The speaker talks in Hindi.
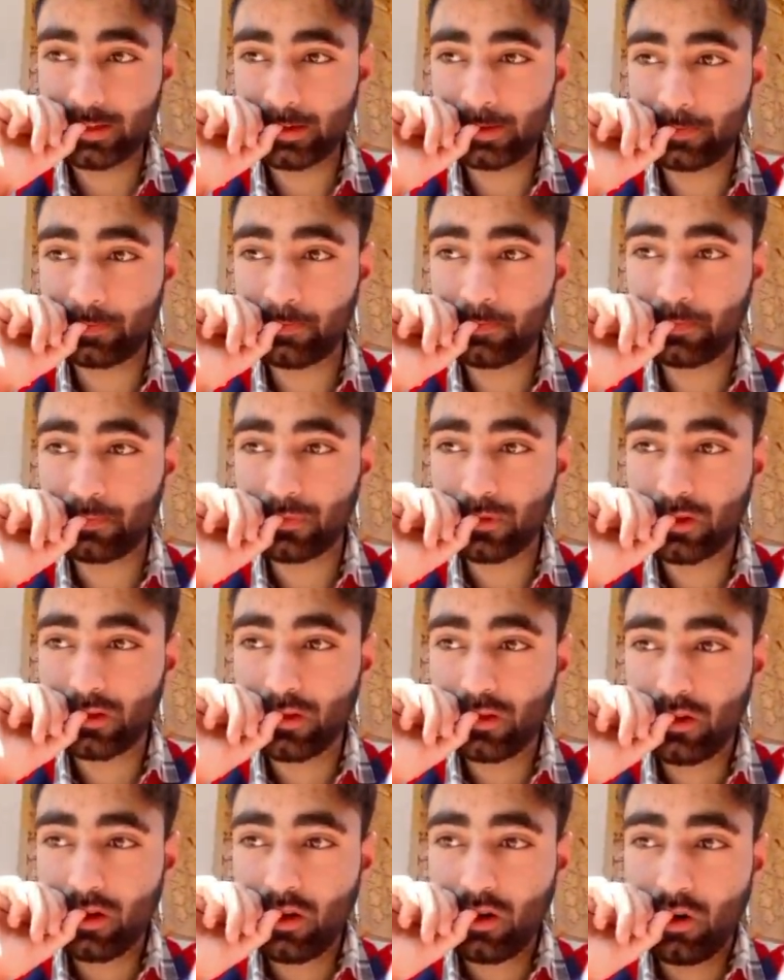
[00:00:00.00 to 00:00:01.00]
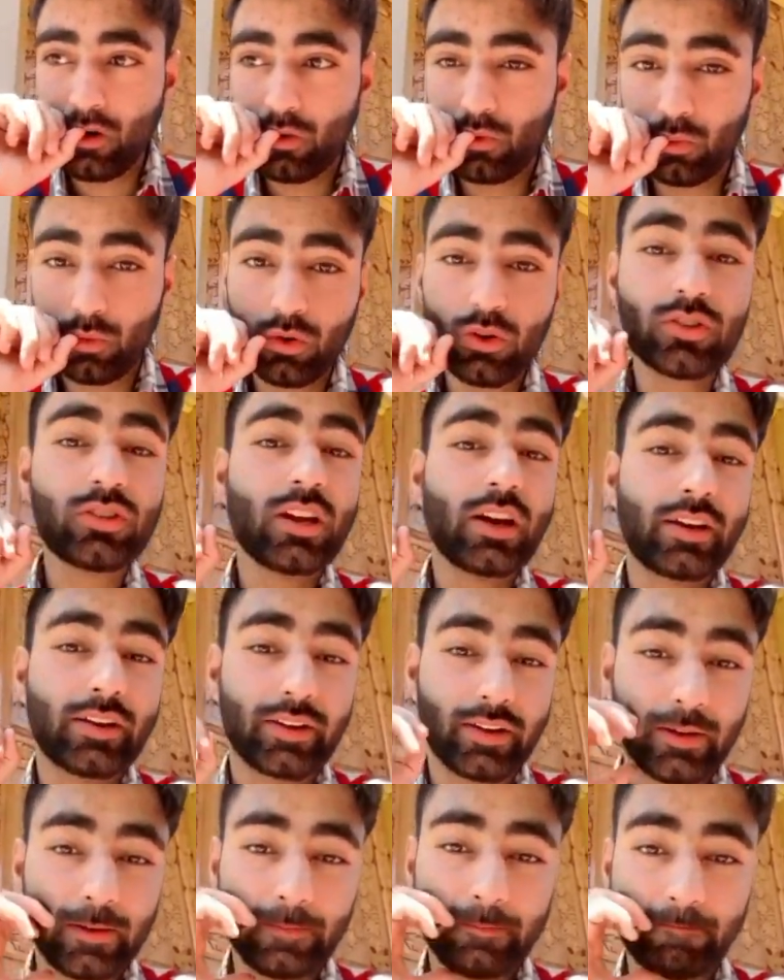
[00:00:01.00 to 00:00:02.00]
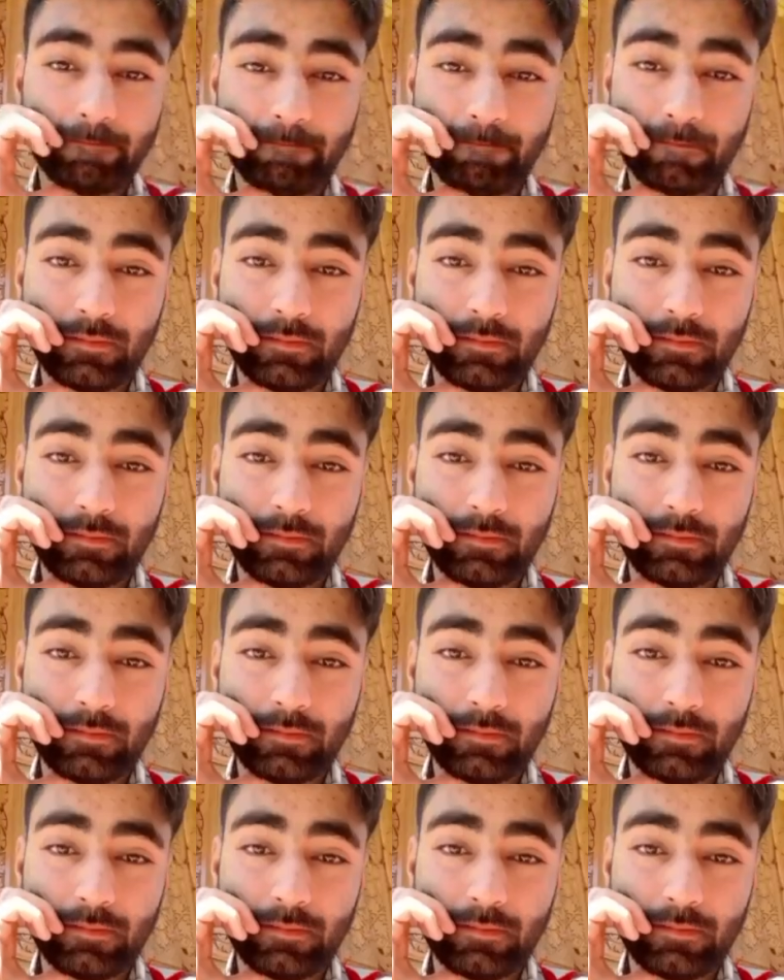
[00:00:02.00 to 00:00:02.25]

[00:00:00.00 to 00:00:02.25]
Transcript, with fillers: ठीक है वो जर रहे हैं